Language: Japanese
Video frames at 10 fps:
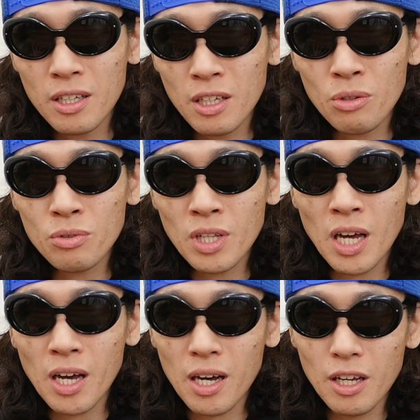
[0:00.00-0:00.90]
いろん
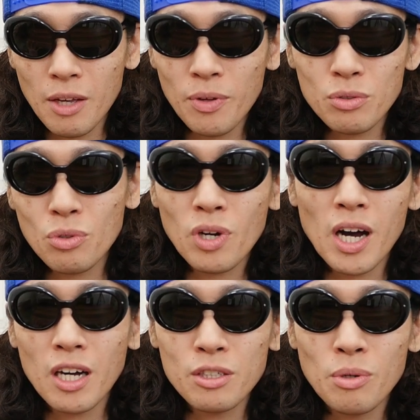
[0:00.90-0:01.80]
なエフェクト
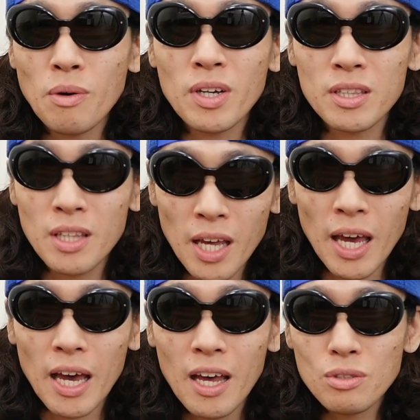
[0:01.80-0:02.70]
が加わっ
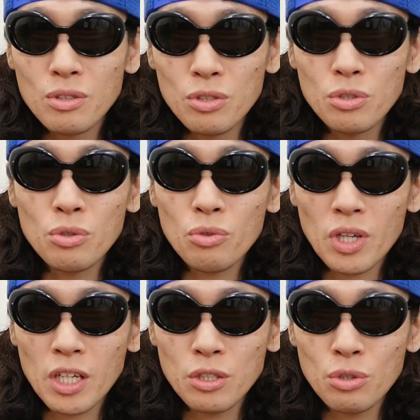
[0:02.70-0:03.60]
て、通常の
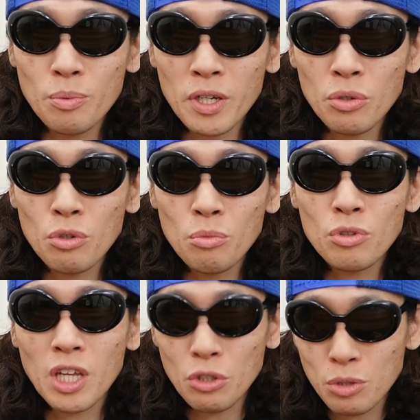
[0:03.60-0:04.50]
劇場版よりも
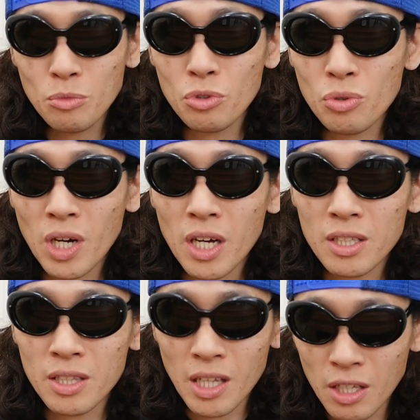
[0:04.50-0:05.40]
楽しむこと
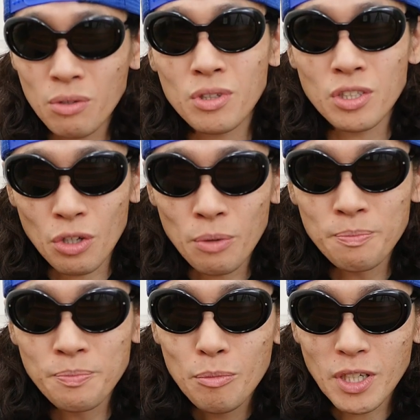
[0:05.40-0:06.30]
ができるんですよ。
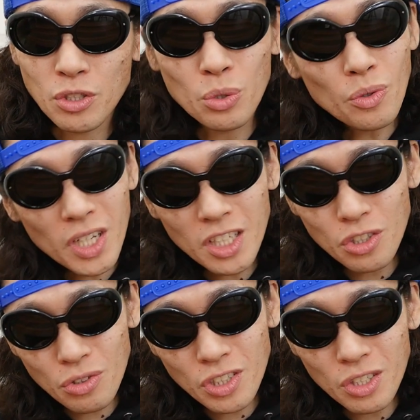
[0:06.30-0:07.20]
まあ、ストーリー
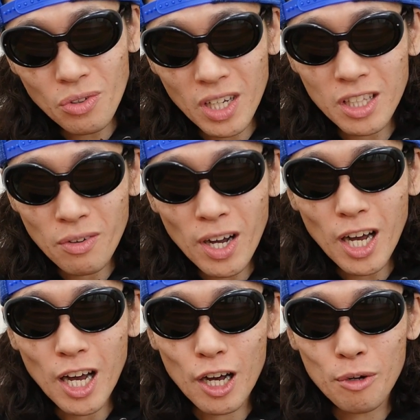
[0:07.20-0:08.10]
重視の方
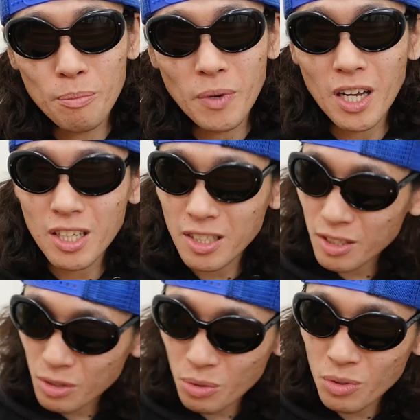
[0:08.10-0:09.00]
は、まあ、
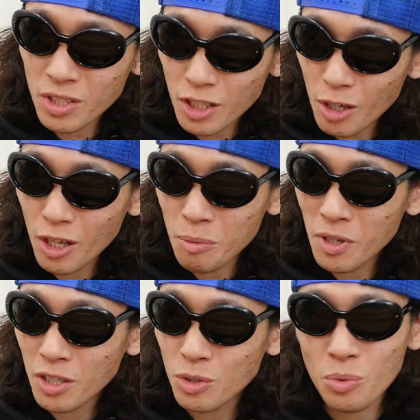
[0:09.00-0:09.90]
そうですね、
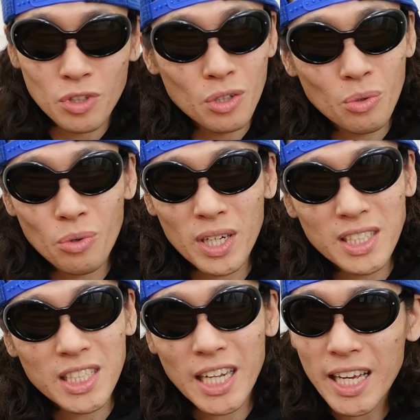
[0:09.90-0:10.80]
MX4D の方がい
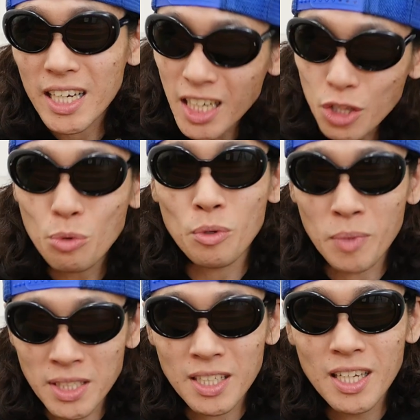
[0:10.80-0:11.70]
いんじゃないかなと思い
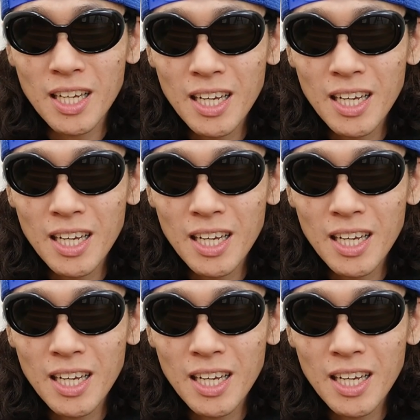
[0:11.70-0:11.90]
ます。